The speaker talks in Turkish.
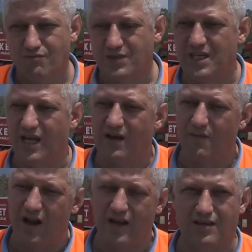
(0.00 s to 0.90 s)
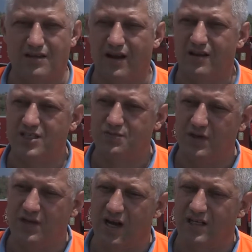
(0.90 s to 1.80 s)
bize emanet edilen
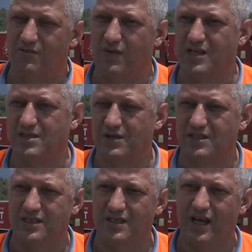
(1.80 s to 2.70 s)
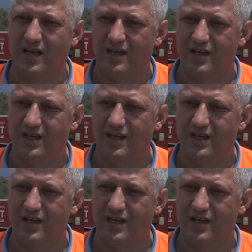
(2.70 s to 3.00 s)
hiçbir yardım malzemesini de